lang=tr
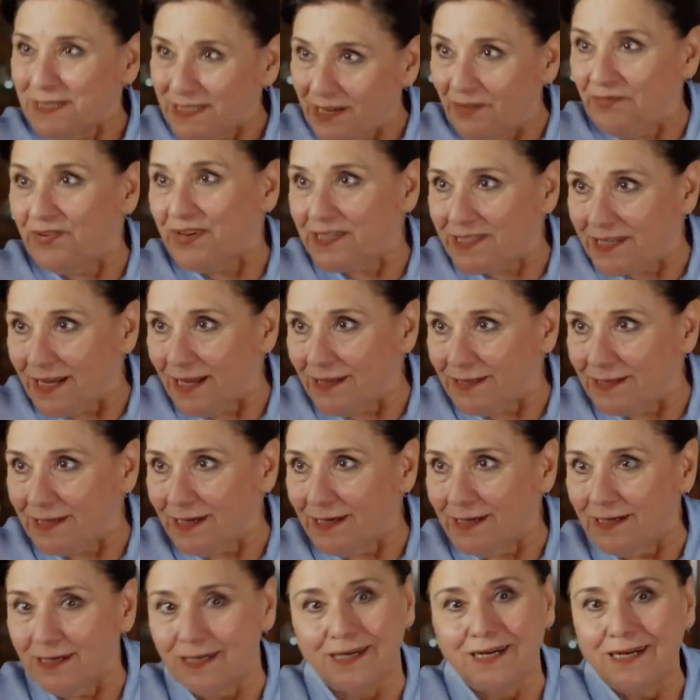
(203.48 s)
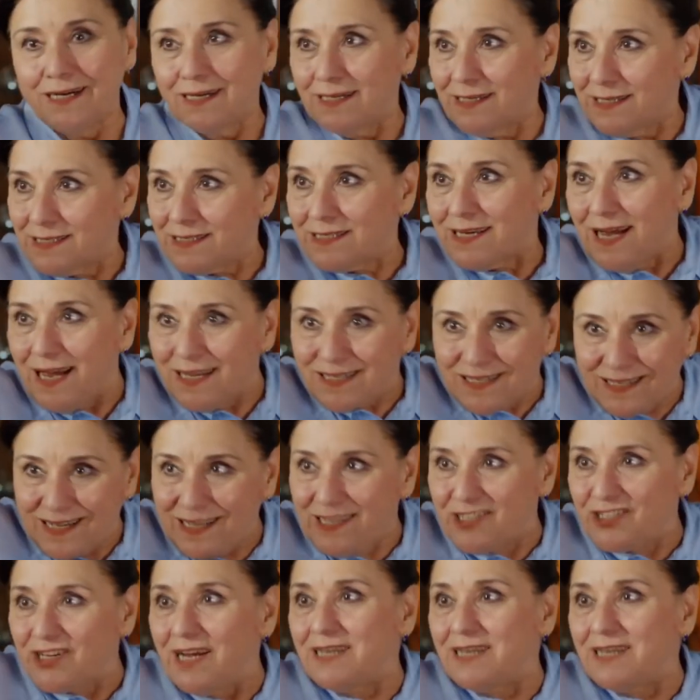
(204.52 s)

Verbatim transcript: Bir nefes al da kızcağız ne